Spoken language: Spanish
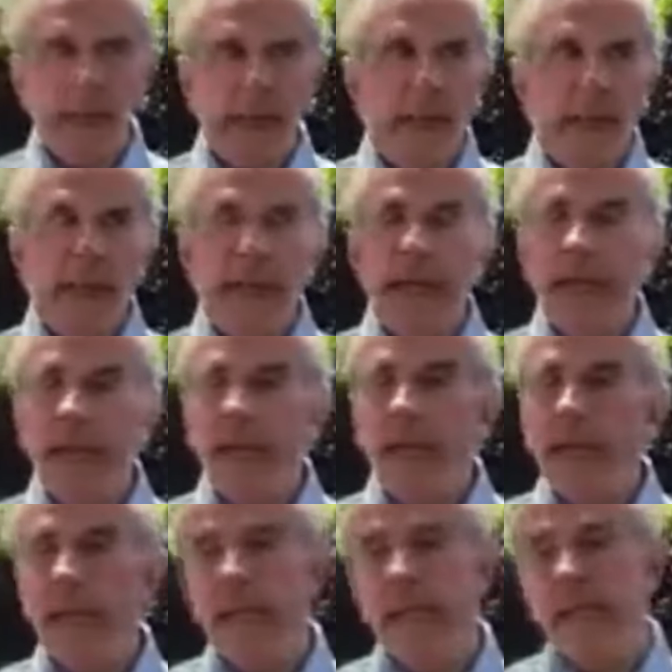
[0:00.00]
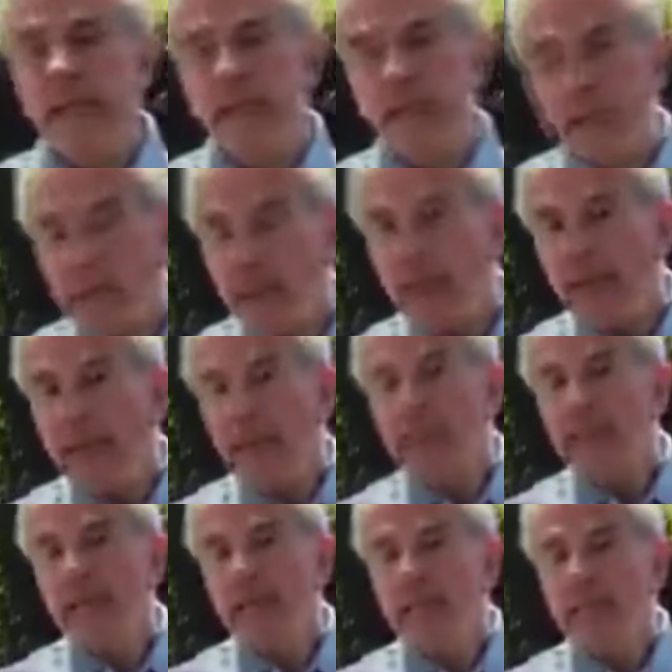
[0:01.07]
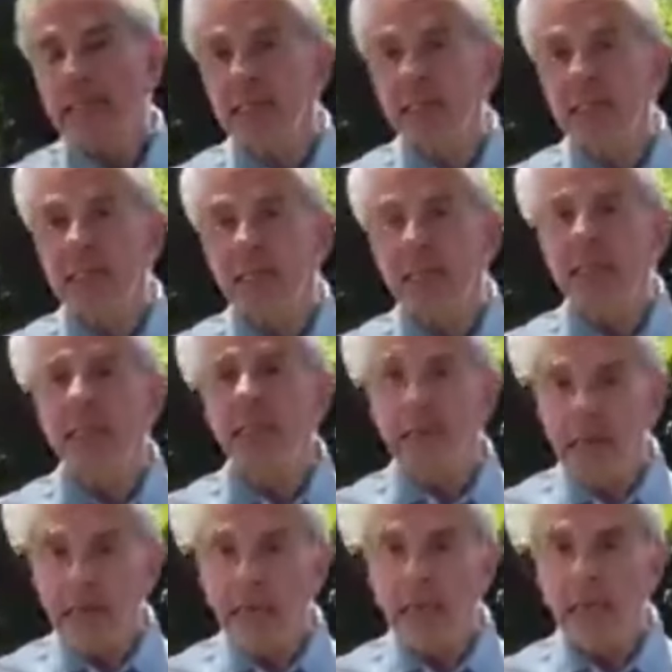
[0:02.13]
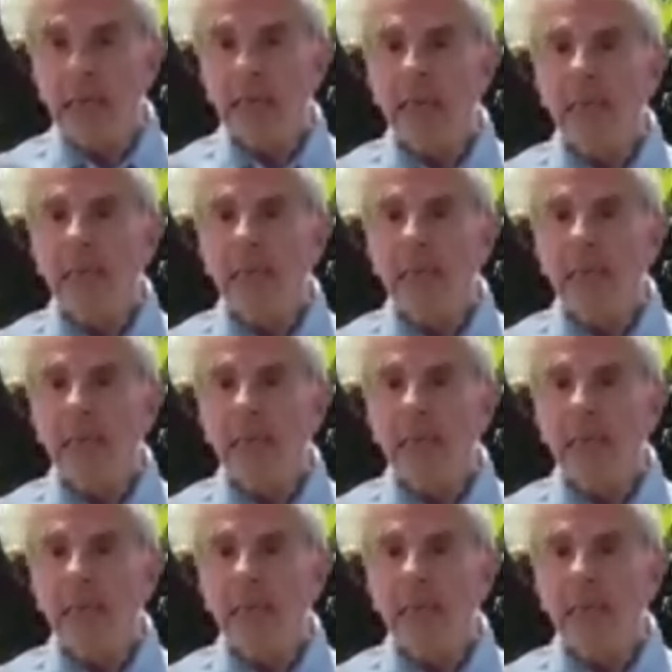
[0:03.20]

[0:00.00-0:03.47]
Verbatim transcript: eh, ni amenazas ni